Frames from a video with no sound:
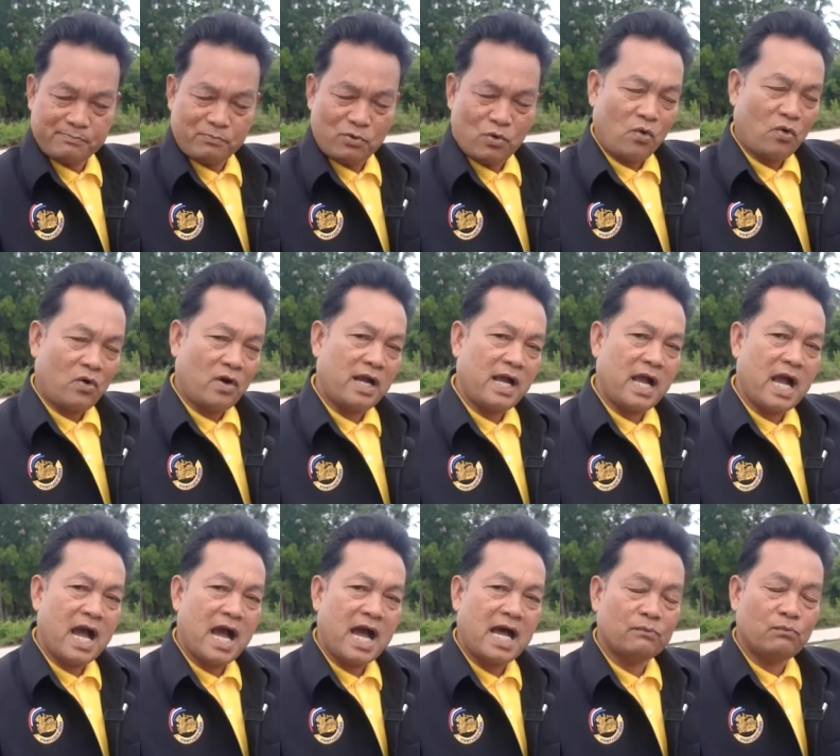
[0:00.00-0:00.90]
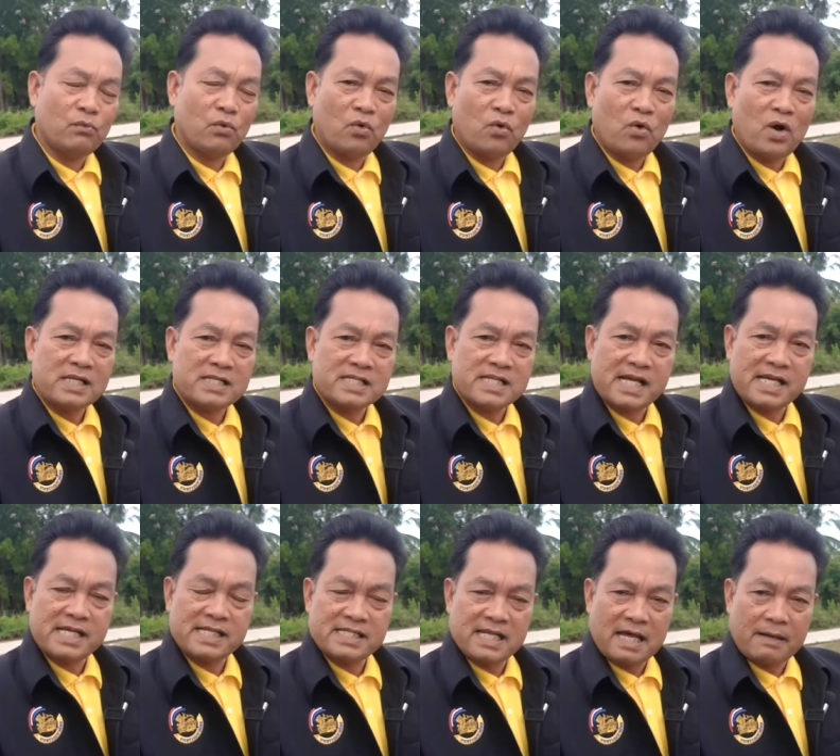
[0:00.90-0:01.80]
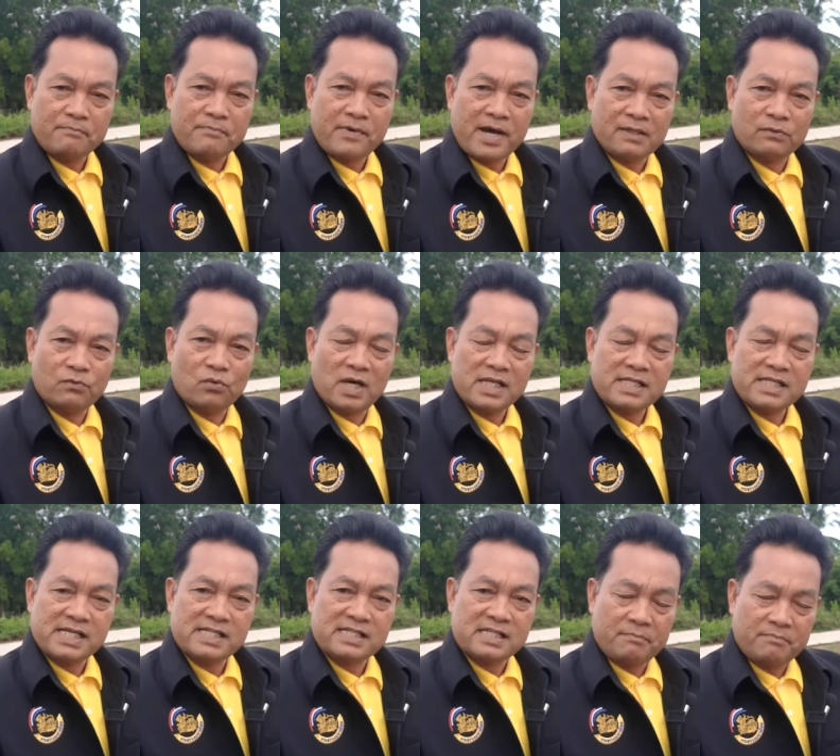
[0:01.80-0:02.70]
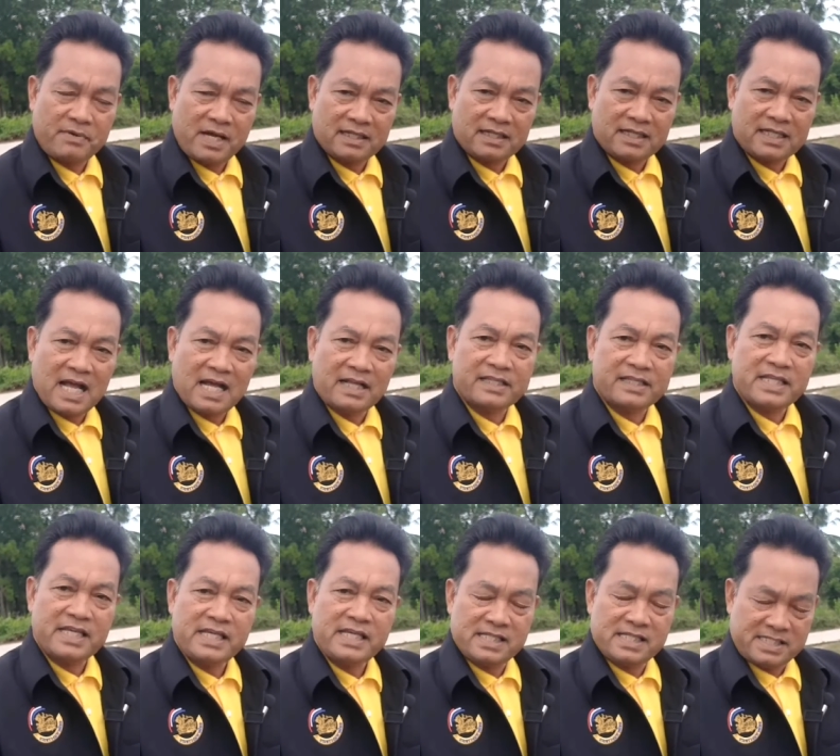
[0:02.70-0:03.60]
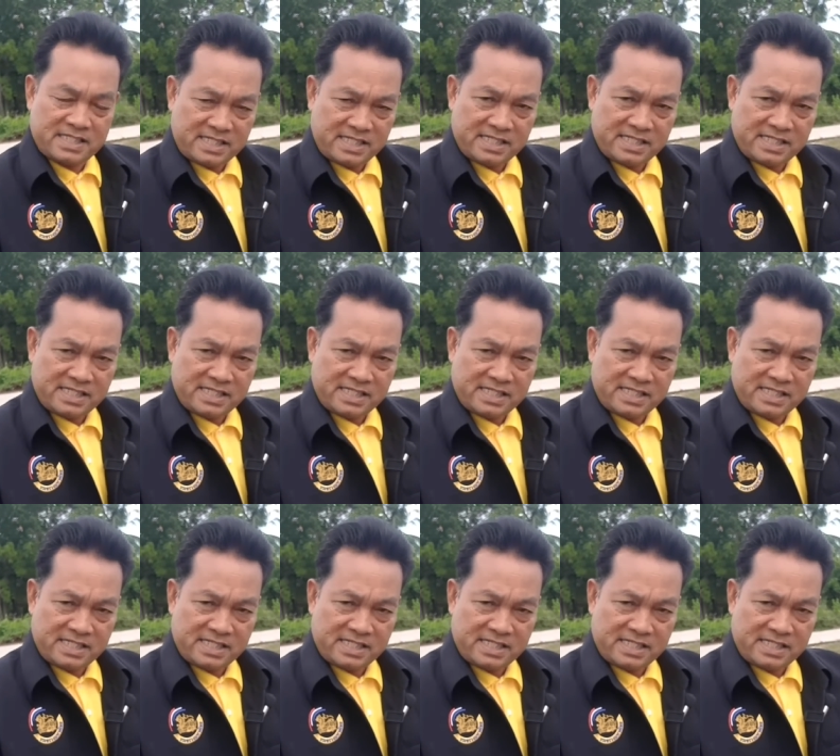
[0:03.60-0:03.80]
46 งานหัวชัยสัมพันธ์ หัวชัยสัมพันธ์ครั้งที่